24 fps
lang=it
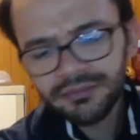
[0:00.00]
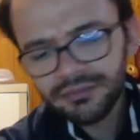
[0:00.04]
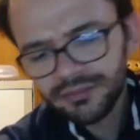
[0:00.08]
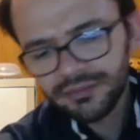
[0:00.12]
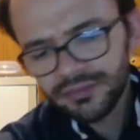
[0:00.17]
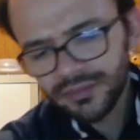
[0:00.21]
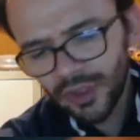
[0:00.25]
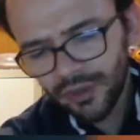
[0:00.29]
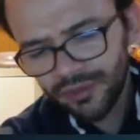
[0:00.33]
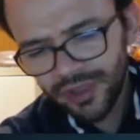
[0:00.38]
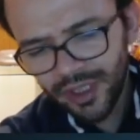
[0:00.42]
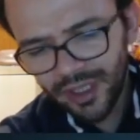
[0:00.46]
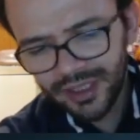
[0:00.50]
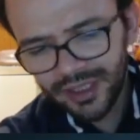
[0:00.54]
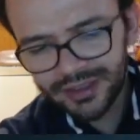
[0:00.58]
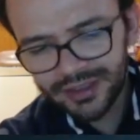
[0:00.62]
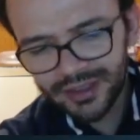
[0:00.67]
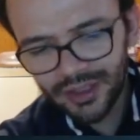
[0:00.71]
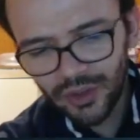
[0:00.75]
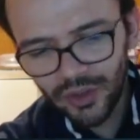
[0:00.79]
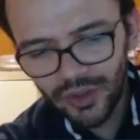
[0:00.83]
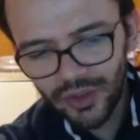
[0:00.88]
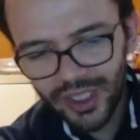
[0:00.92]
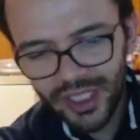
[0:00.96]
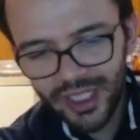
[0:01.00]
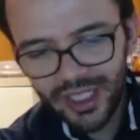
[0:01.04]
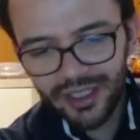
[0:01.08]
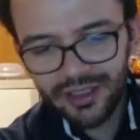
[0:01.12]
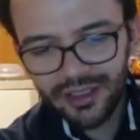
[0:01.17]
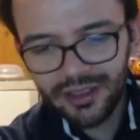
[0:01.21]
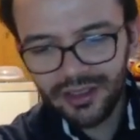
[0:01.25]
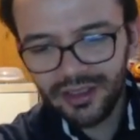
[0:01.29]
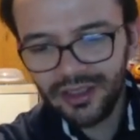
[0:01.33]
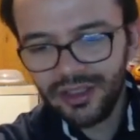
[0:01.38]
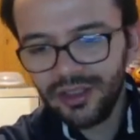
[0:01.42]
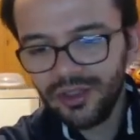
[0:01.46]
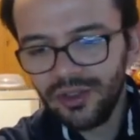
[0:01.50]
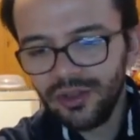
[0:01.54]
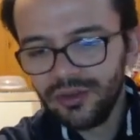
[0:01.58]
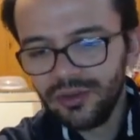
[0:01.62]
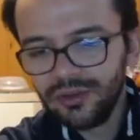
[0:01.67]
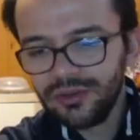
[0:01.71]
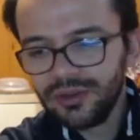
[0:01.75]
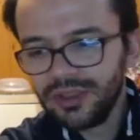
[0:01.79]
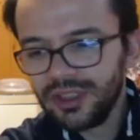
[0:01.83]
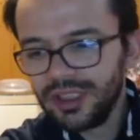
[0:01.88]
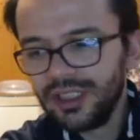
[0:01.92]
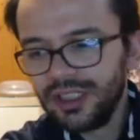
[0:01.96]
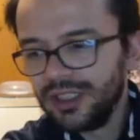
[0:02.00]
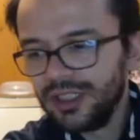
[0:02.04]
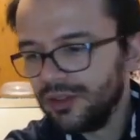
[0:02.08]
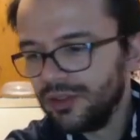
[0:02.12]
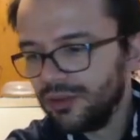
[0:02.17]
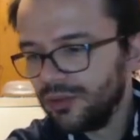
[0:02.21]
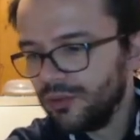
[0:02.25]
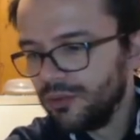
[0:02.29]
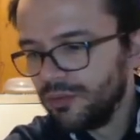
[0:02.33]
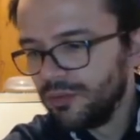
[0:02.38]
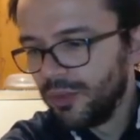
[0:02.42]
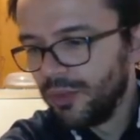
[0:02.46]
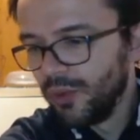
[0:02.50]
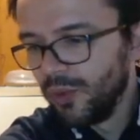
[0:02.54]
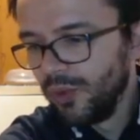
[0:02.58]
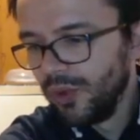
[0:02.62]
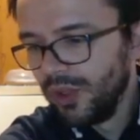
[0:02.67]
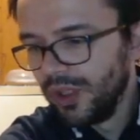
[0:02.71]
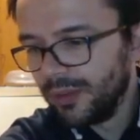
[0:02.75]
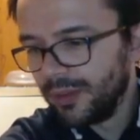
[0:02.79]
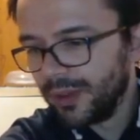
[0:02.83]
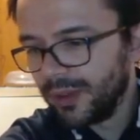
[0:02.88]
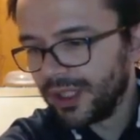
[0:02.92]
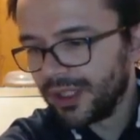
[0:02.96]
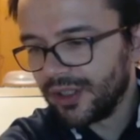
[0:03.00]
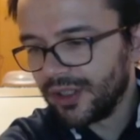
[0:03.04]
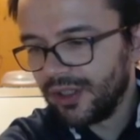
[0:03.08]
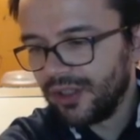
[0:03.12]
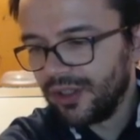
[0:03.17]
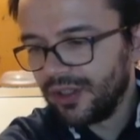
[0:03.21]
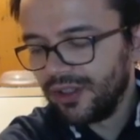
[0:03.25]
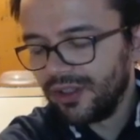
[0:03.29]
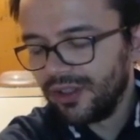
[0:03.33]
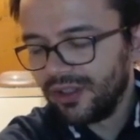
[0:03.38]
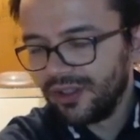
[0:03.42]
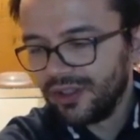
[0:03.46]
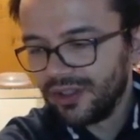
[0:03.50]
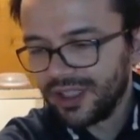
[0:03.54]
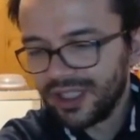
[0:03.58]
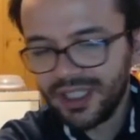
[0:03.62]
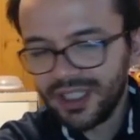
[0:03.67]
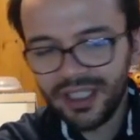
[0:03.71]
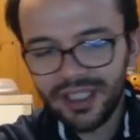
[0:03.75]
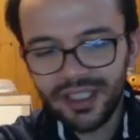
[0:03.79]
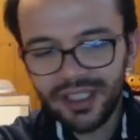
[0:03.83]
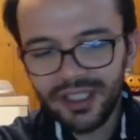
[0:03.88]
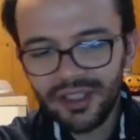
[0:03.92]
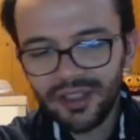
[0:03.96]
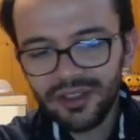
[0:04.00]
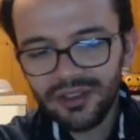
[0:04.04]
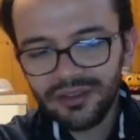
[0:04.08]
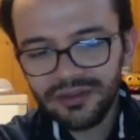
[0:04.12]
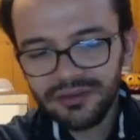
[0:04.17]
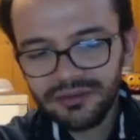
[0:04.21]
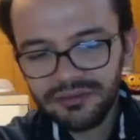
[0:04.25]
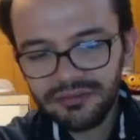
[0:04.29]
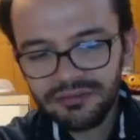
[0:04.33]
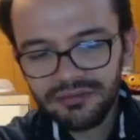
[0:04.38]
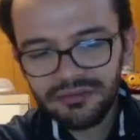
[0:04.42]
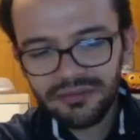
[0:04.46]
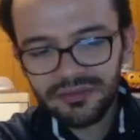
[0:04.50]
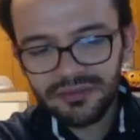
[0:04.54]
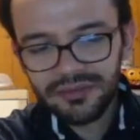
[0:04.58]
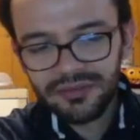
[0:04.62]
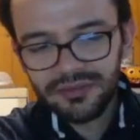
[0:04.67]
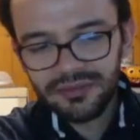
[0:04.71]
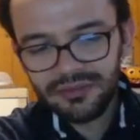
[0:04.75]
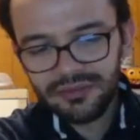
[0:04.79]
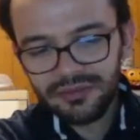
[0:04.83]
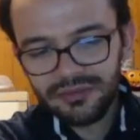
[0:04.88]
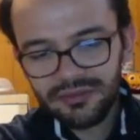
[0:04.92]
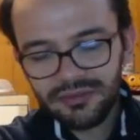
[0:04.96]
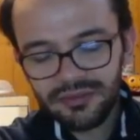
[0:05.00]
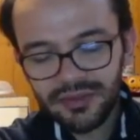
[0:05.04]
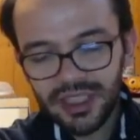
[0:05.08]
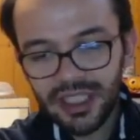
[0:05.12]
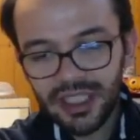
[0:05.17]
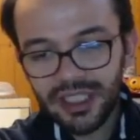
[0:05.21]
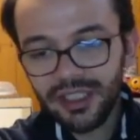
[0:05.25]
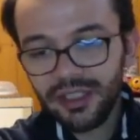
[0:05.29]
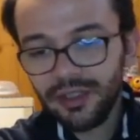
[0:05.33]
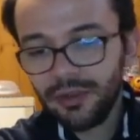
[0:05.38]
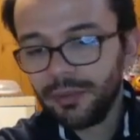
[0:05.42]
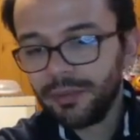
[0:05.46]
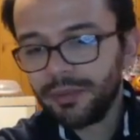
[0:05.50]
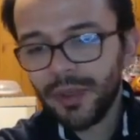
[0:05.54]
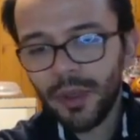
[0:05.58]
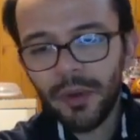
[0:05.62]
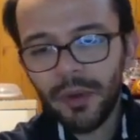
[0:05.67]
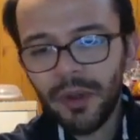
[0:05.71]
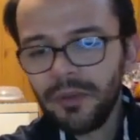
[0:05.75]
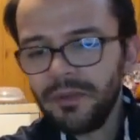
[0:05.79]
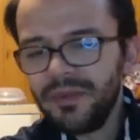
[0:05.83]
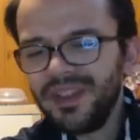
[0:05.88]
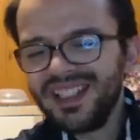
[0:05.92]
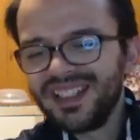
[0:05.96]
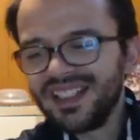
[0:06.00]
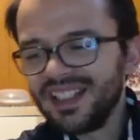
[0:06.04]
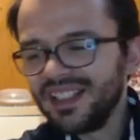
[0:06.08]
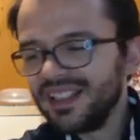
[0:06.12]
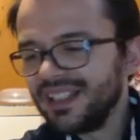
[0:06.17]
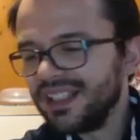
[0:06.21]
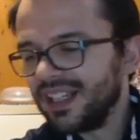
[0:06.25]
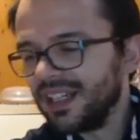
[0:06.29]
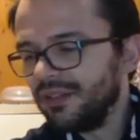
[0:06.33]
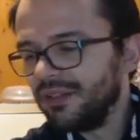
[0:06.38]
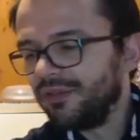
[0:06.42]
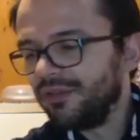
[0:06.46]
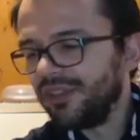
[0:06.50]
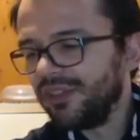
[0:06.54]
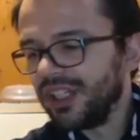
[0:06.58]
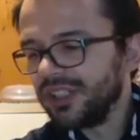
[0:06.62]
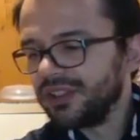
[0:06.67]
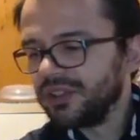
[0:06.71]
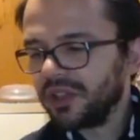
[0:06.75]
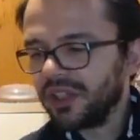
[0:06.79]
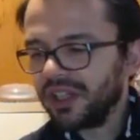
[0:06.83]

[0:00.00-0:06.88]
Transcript: Ovviamente non è un, un pull, però carino. Carino. Proprio i disegni che hanno fatto,